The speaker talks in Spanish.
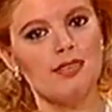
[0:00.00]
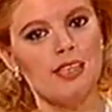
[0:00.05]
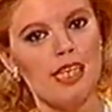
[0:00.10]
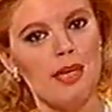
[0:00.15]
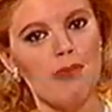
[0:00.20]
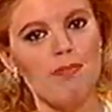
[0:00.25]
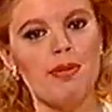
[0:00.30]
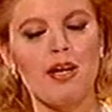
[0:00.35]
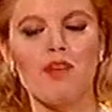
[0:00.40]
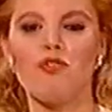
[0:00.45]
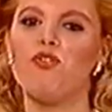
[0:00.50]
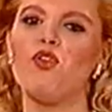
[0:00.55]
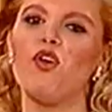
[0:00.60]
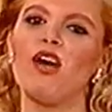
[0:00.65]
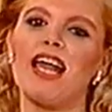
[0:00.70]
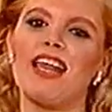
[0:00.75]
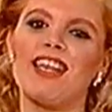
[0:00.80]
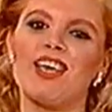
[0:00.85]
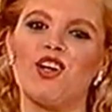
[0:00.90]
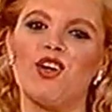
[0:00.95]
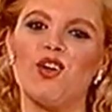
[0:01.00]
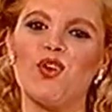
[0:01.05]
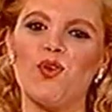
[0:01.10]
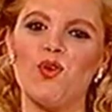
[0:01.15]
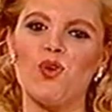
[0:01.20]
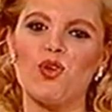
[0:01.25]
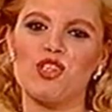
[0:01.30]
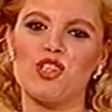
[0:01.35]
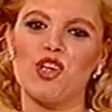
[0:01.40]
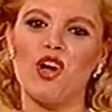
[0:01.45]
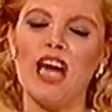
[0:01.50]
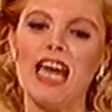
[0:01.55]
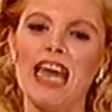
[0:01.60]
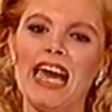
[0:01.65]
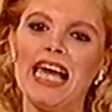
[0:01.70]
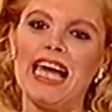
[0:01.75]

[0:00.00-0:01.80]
siempre fuera de concurso.